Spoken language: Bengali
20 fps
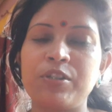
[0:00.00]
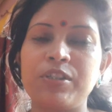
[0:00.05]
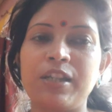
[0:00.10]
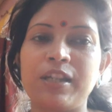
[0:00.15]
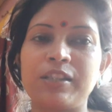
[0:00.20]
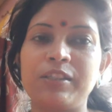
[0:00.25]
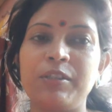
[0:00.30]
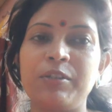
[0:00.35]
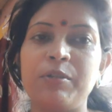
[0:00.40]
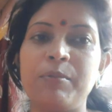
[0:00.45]
বসে
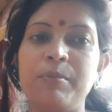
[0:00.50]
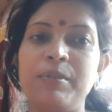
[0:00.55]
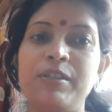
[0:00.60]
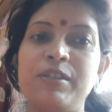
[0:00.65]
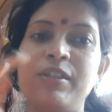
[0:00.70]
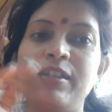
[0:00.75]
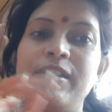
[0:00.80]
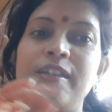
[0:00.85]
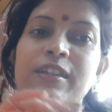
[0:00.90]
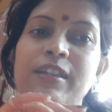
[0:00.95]
থাকতে হবে
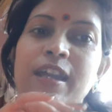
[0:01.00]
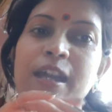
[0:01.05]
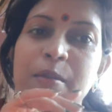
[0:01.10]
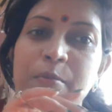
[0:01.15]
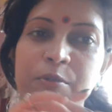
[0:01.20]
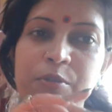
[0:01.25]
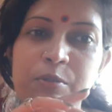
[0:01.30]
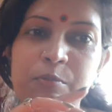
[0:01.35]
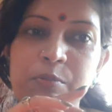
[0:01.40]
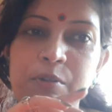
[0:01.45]
যে এক
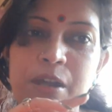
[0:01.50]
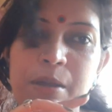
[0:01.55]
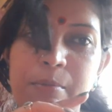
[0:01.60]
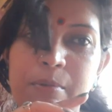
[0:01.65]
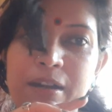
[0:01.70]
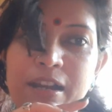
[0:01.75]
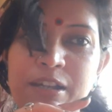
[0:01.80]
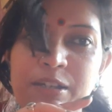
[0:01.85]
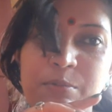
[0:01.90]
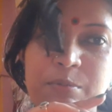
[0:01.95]
বছর পরে
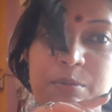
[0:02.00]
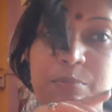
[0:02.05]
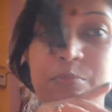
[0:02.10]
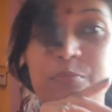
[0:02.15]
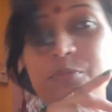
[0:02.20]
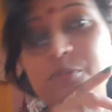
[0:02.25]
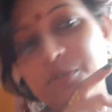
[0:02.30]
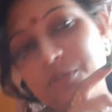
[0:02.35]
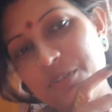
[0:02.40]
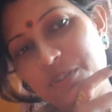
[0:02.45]
আবার আসবে
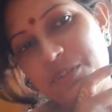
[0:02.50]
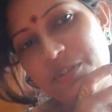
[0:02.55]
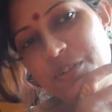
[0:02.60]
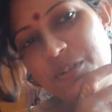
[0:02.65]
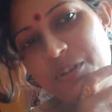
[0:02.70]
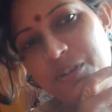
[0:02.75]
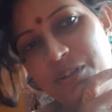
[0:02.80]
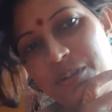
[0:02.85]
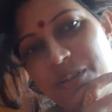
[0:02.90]
পুজো